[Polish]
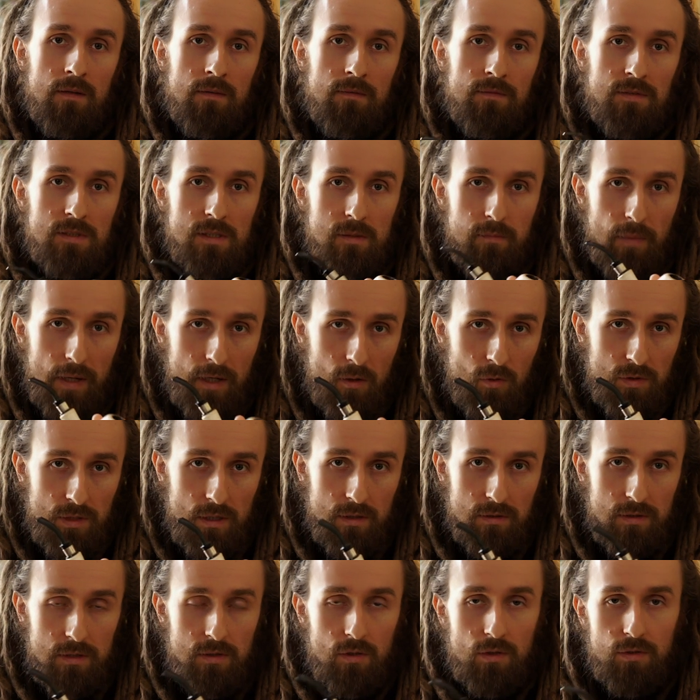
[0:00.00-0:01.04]
W smaku
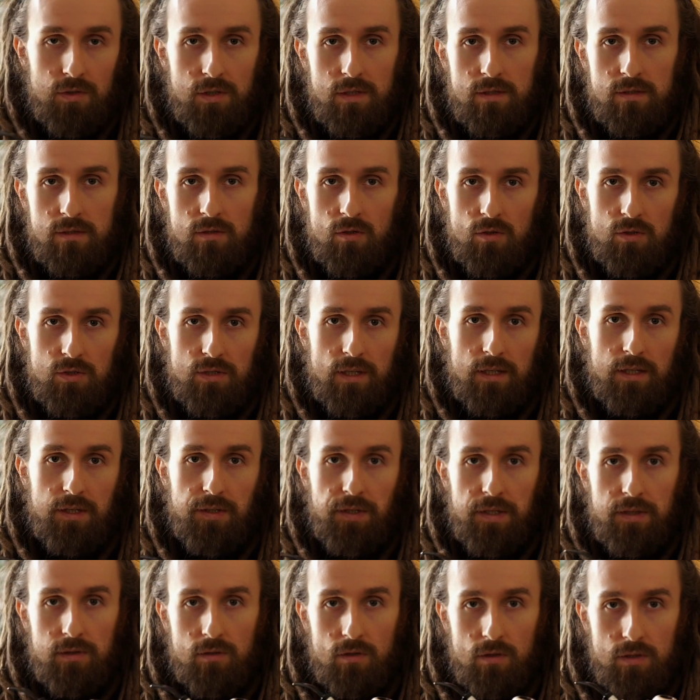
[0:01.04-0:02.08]
ten tytoń jest dość taki
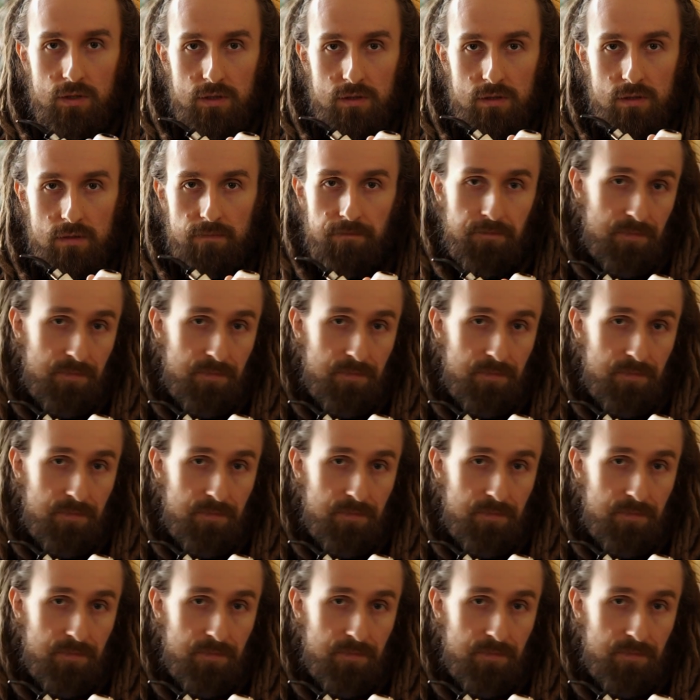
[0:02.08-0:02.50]
jednolity.